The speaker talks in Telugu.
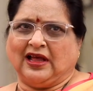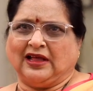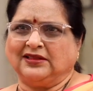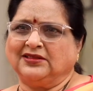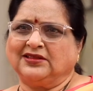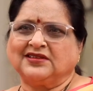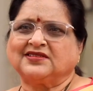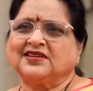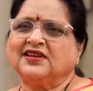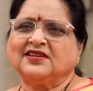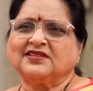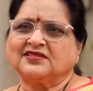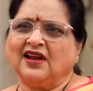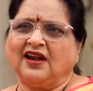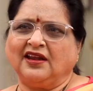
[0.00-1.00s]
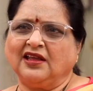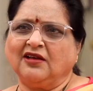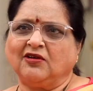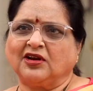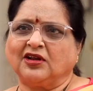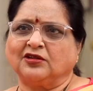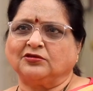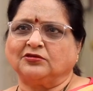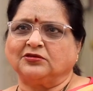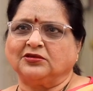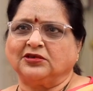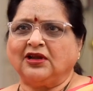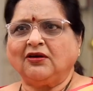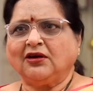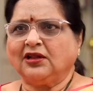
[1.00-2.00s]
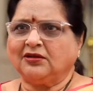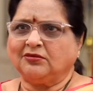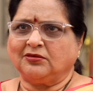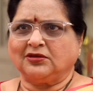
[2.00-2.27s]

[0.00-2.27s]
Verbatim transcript: అంత సీరియస్గా అడిగేవారు కాదు ఏమండి